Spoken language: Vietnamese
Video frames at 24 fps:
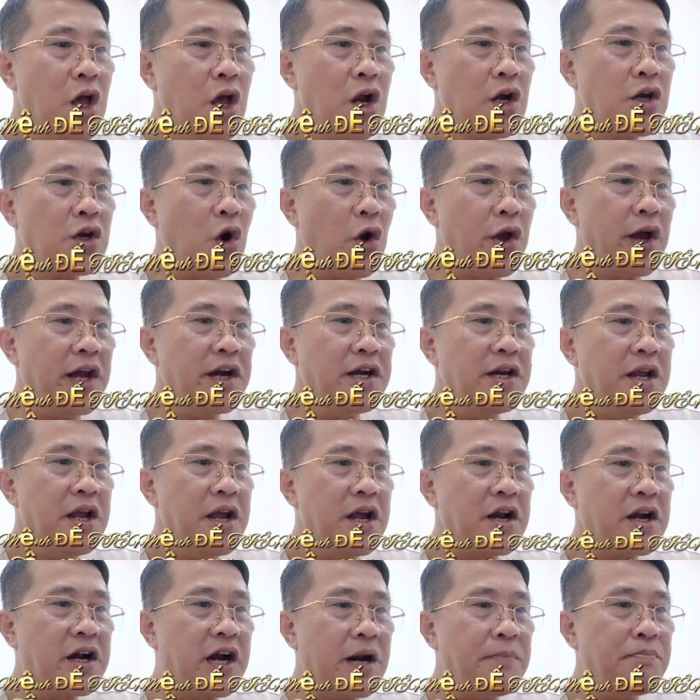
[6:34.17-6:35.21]
Đội hình
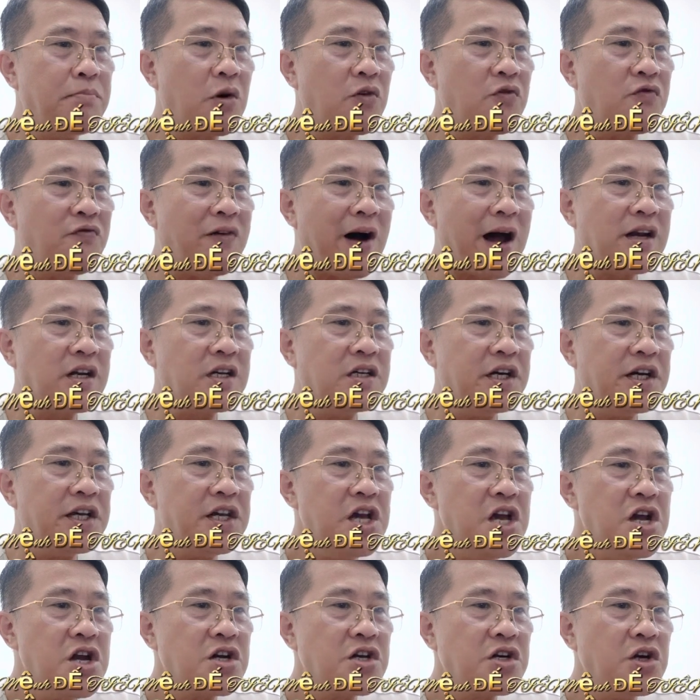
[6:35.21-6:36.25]
gần một vạn người,
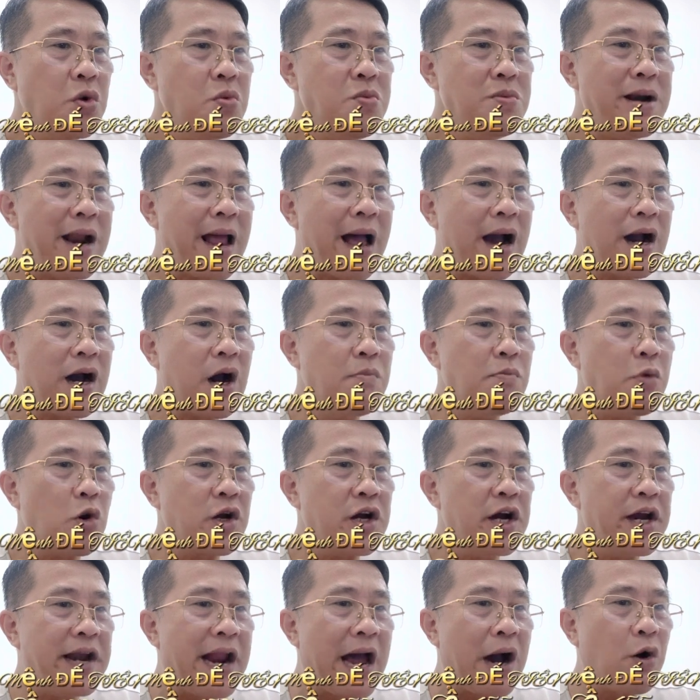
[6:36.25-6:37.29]
đúng là không một
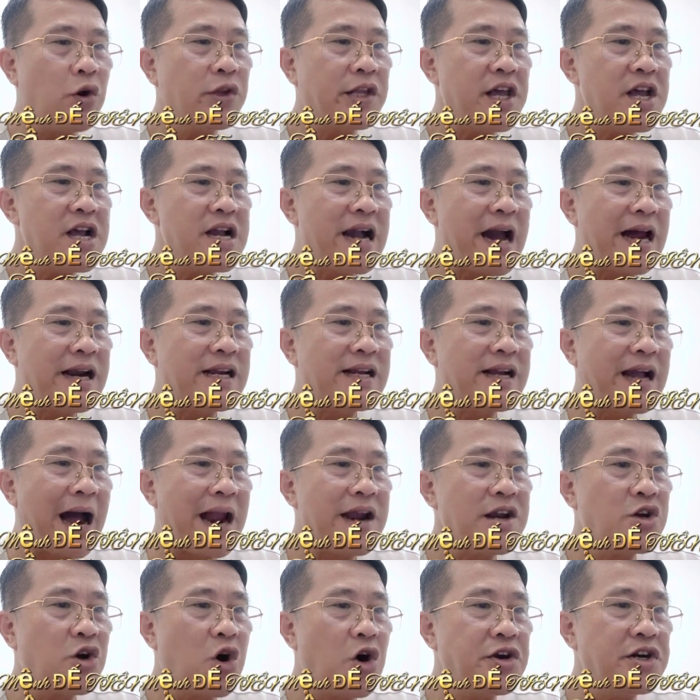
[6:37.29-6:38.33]
người nào có thể ngăn cản
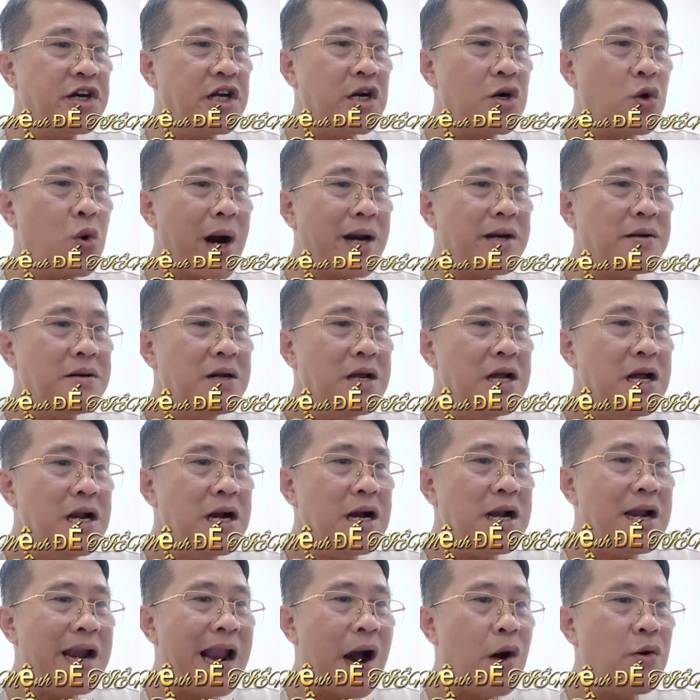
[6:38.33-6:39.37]
con đường của anh.
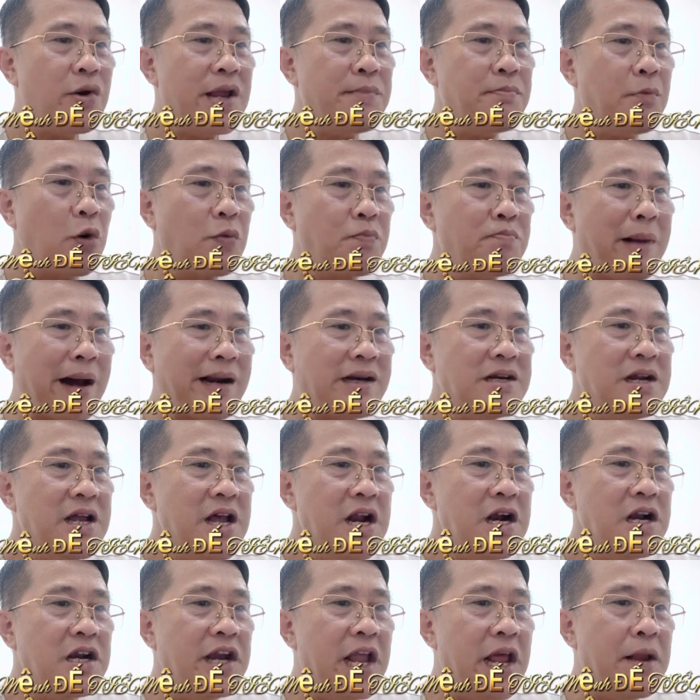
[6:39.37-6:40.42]
Lao lên một mảnh,
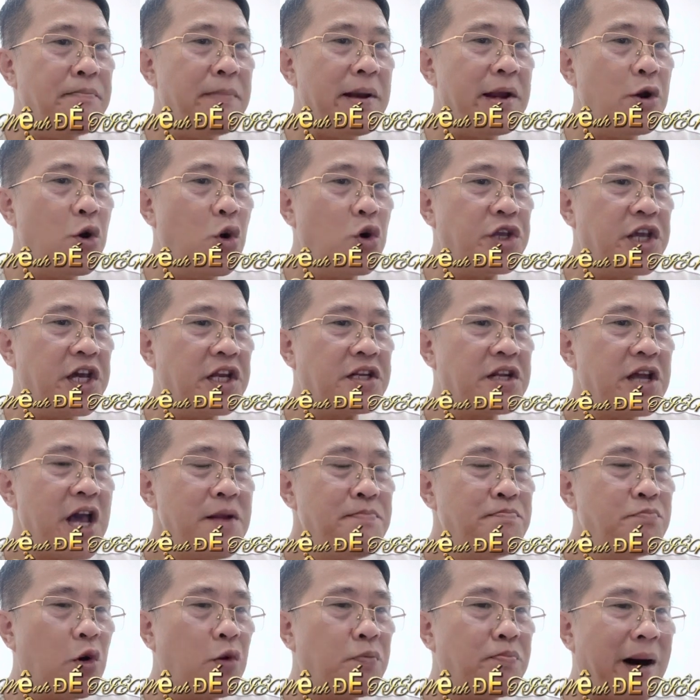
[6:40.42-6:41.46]
liền bị đồ dịch
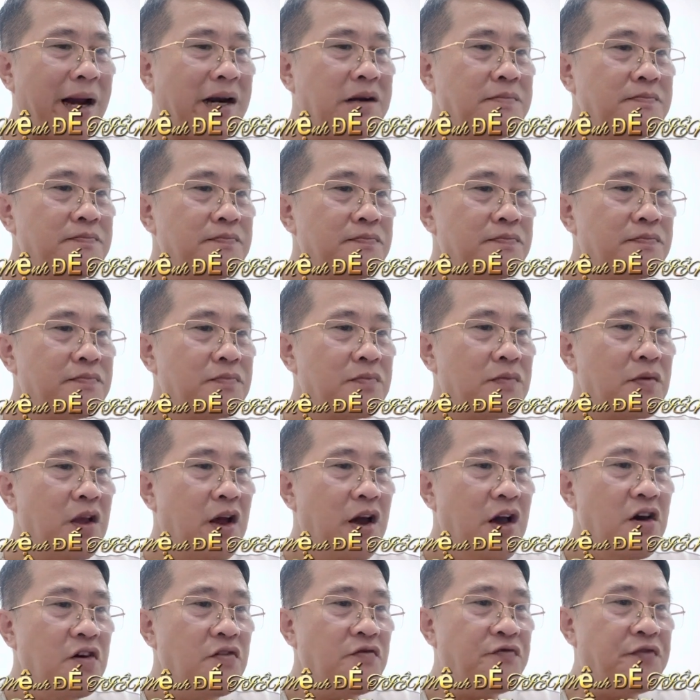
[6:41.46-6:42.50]
hết một mảnh.
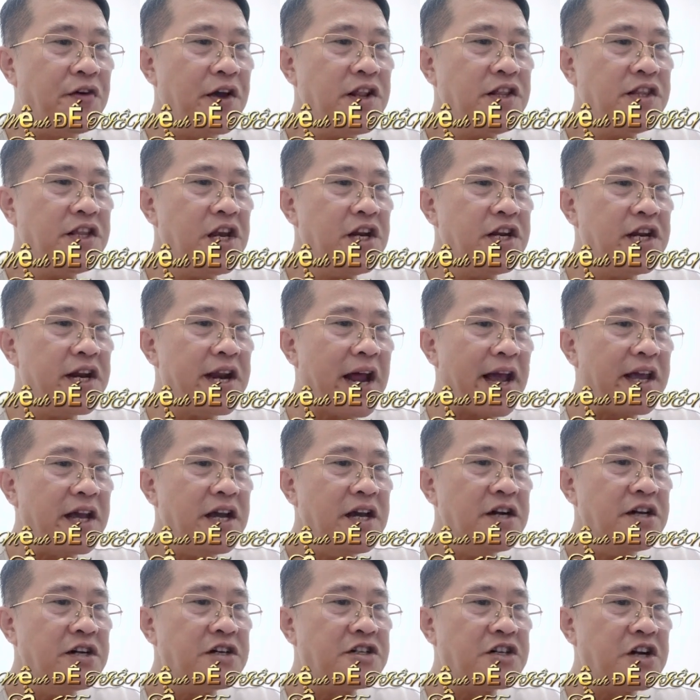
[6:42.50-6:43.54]
Phiến thiên địa này
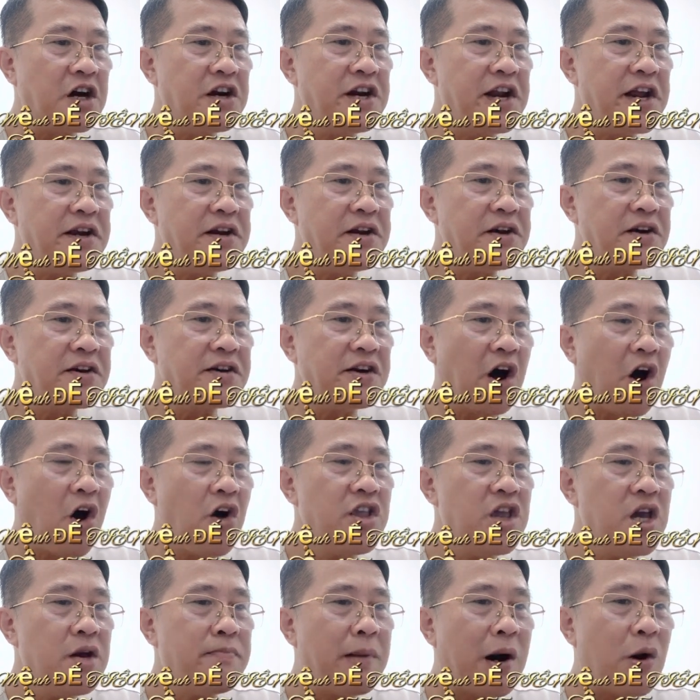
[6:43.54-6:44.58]
trở nên đỏ
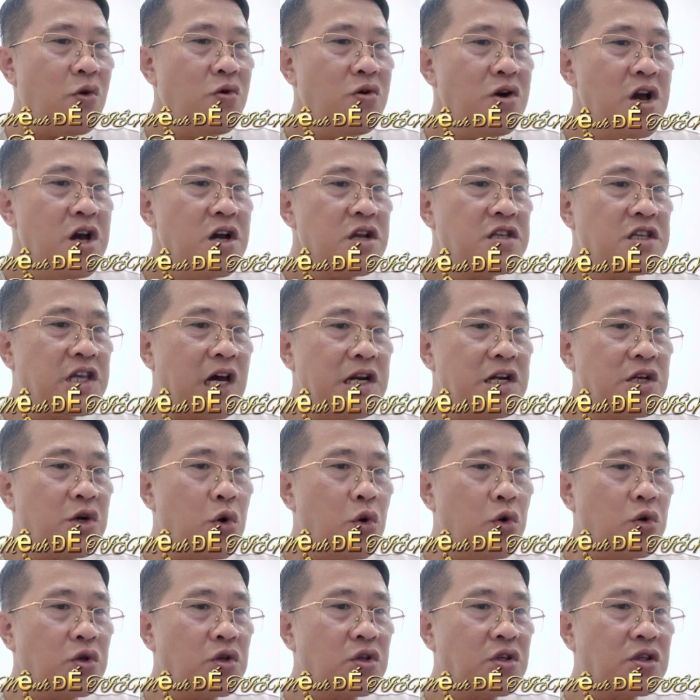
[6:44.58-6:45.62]
như máu, chân cụt,